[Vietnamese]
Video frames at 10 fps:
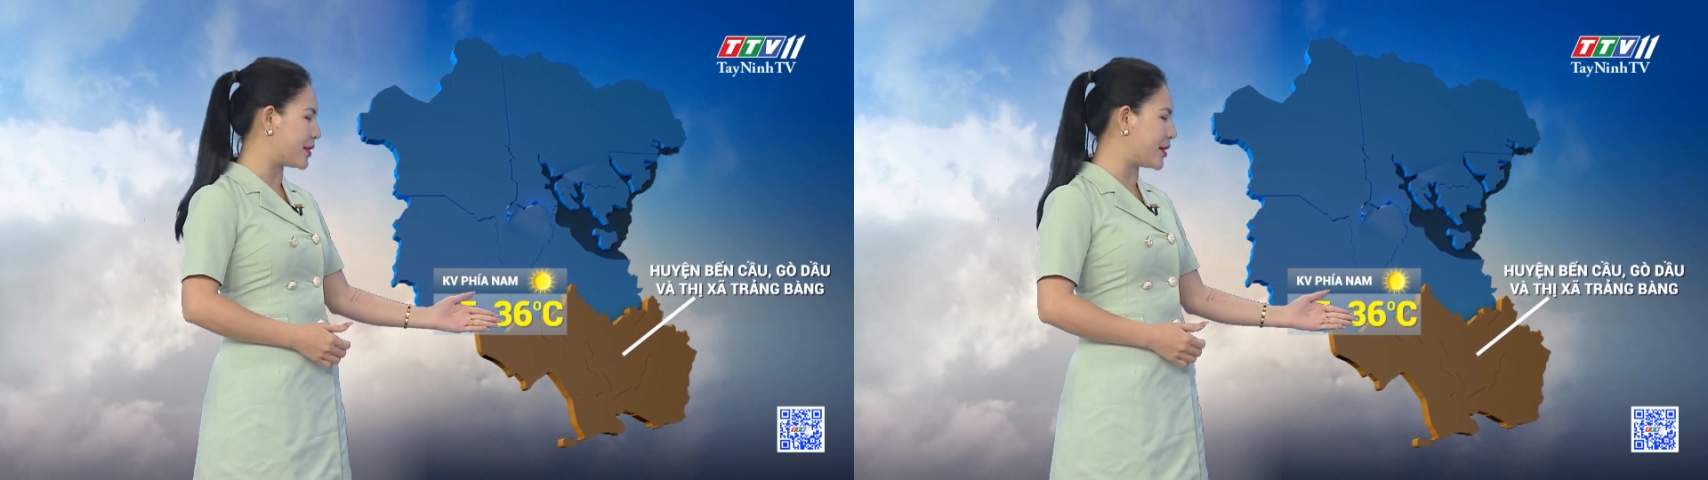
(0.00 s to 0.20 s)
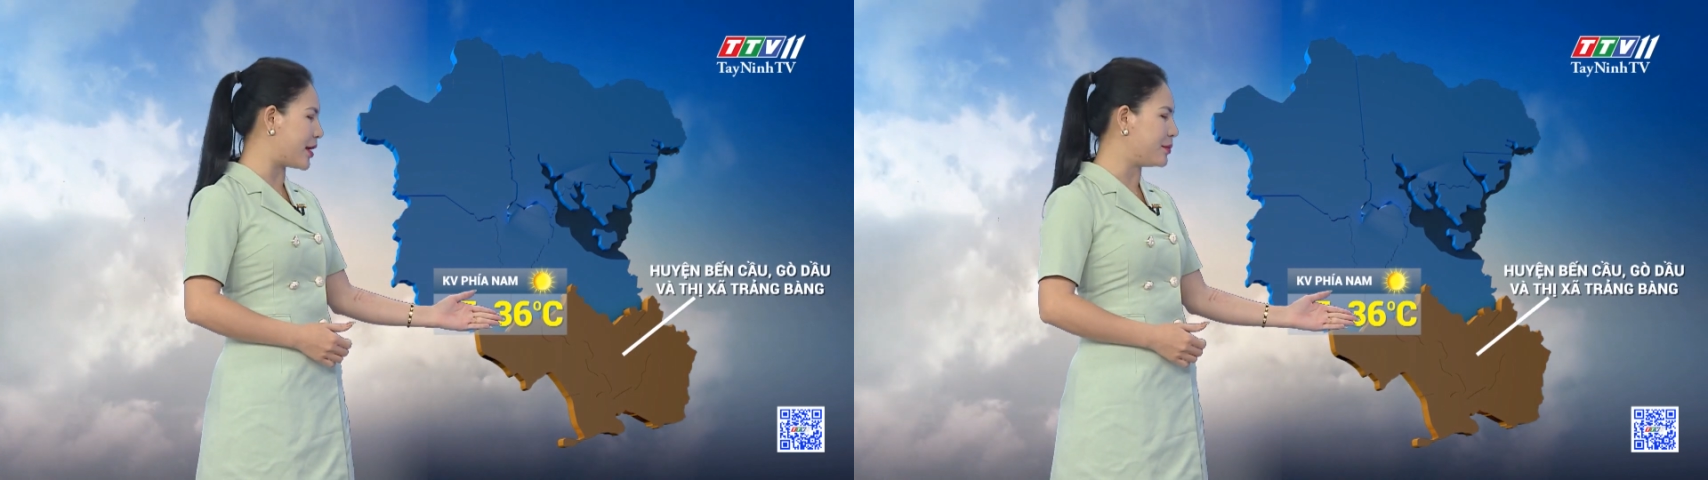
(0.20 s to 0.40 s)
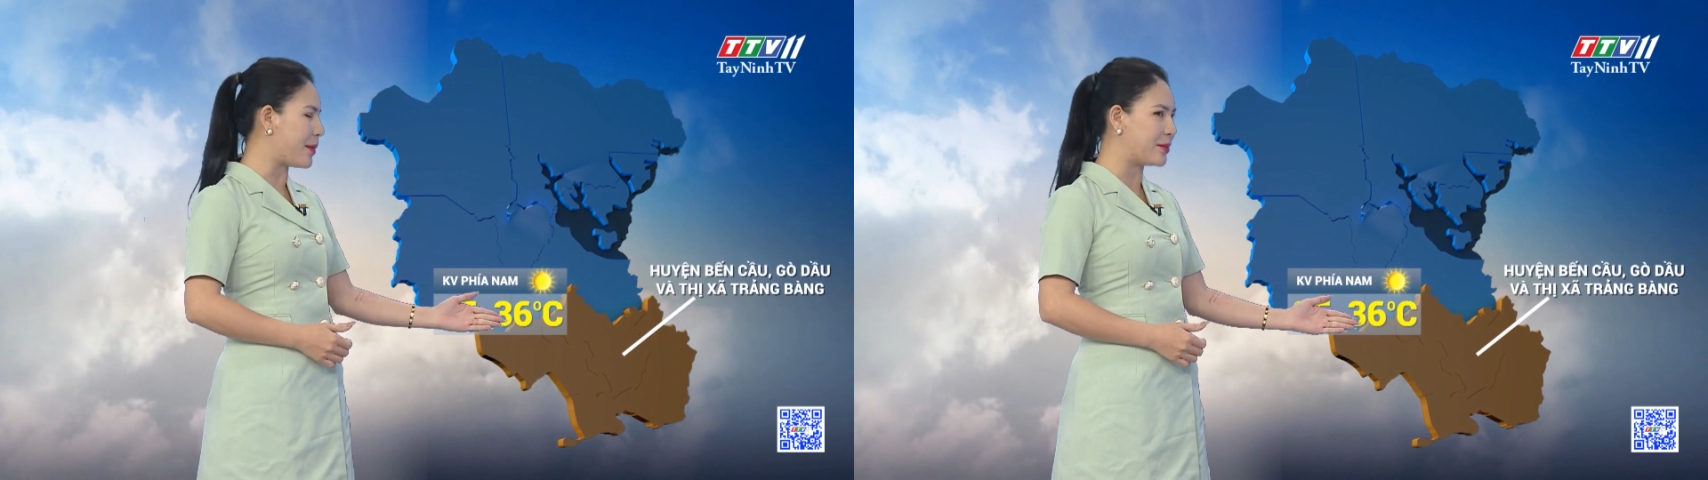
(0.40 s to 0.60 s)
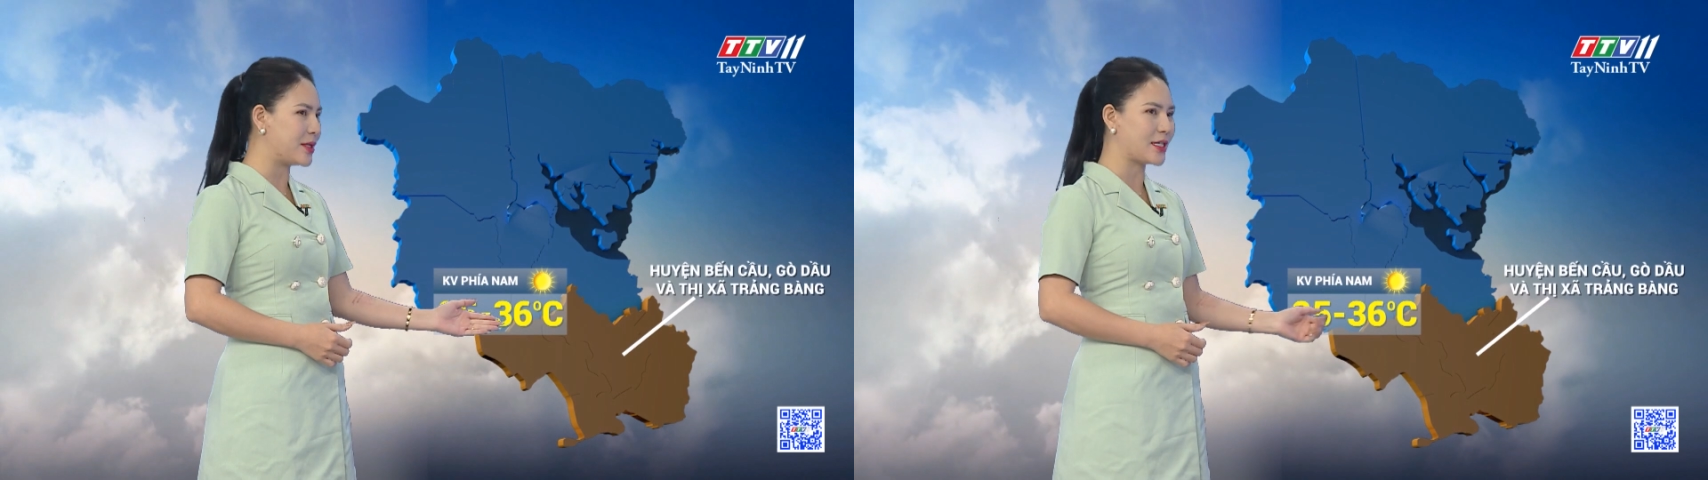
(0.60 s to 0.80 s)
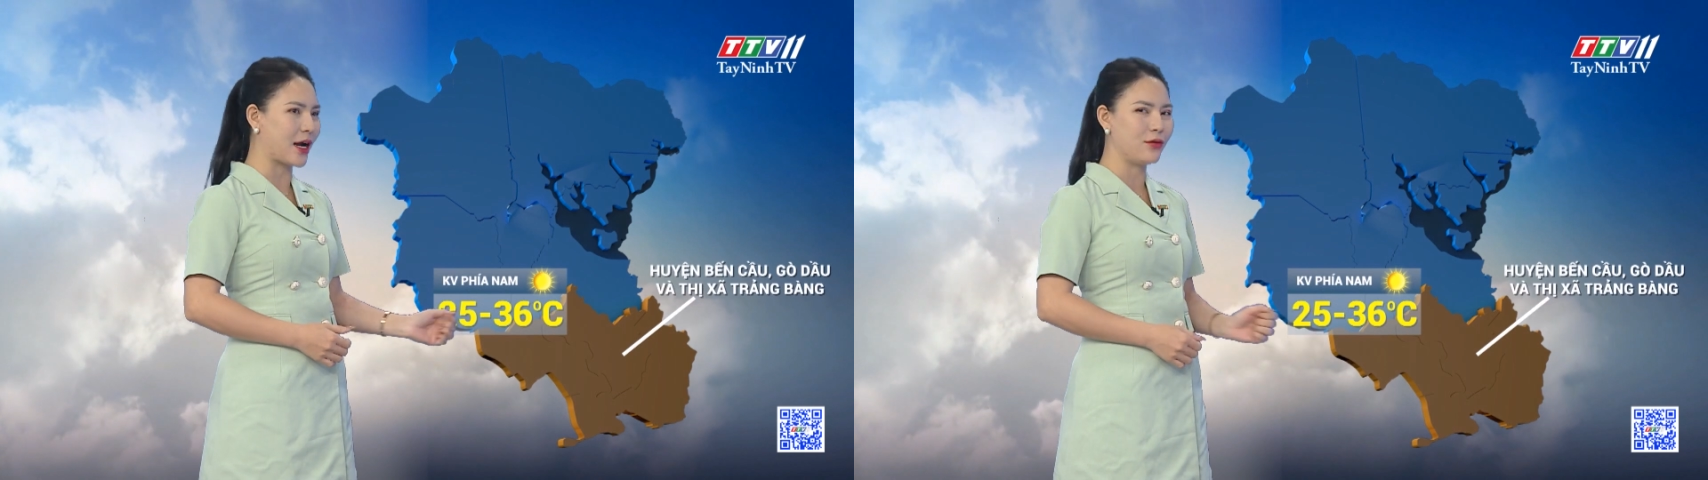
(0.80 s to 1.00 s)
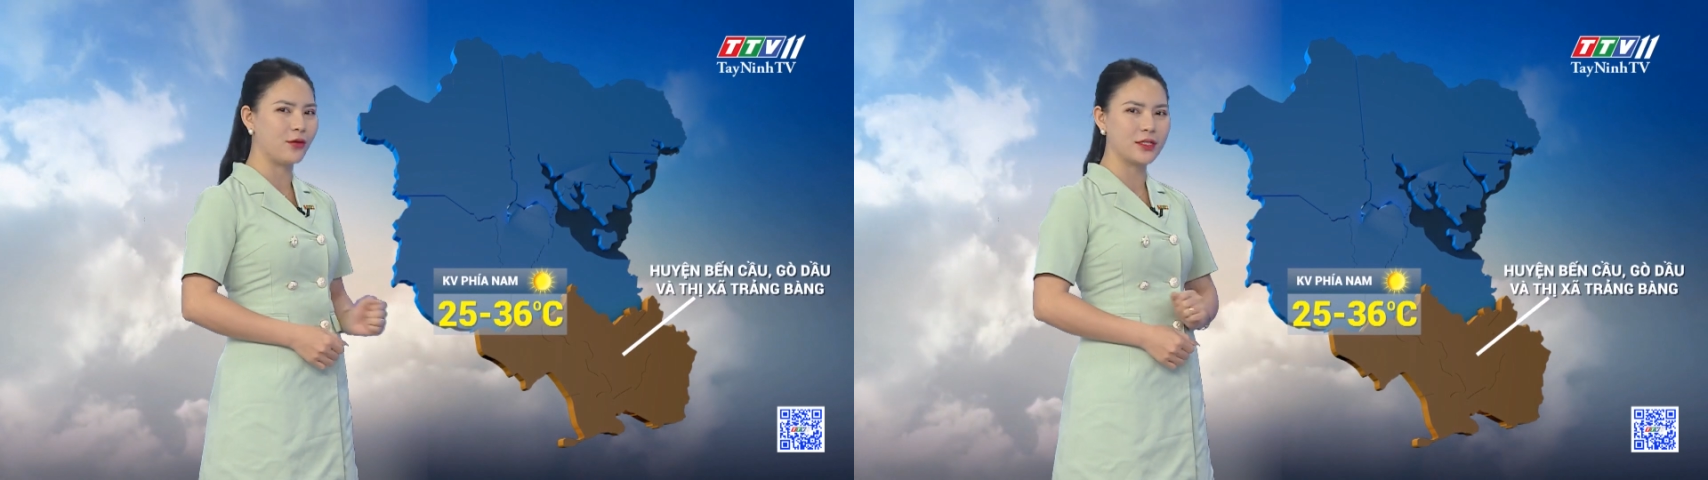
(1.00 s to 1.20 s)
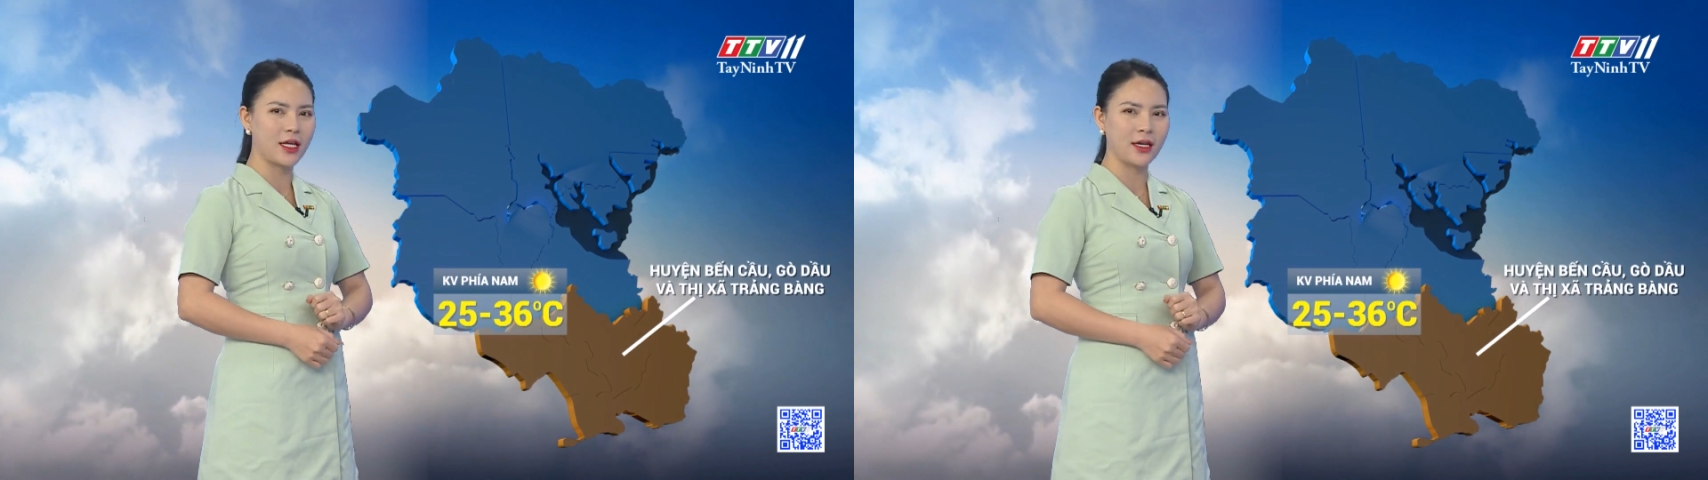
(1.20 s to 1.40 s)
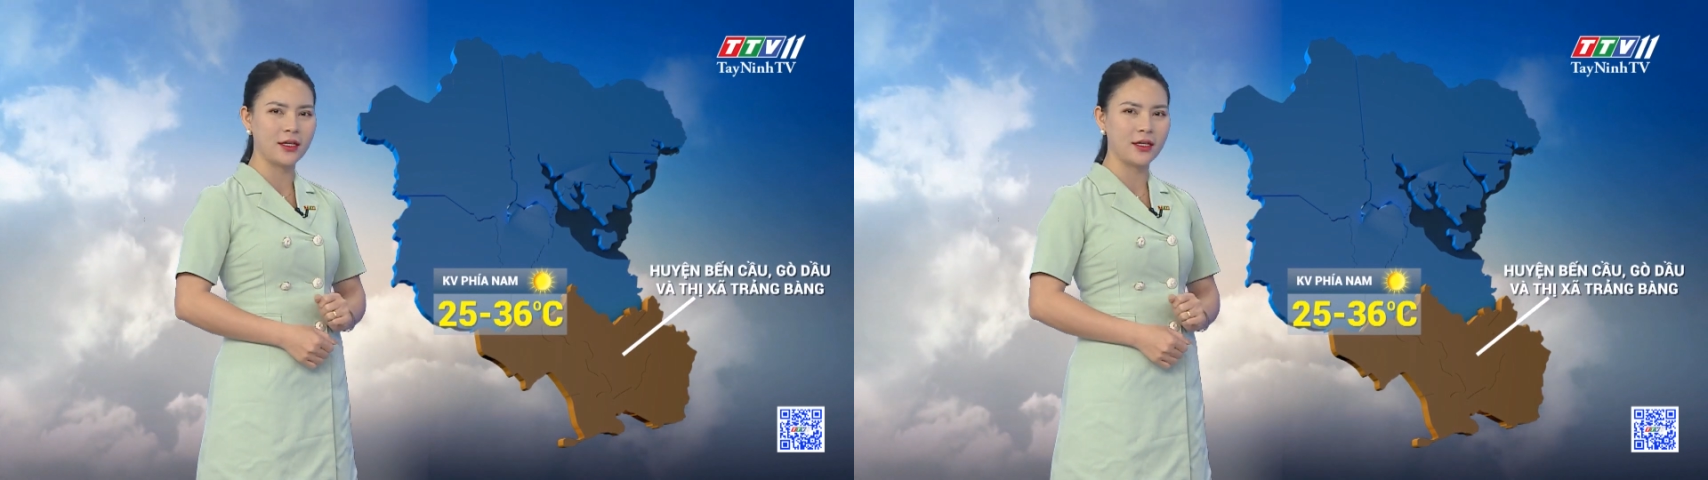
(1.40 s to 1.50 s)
cho đến ba mươi sáu độ C,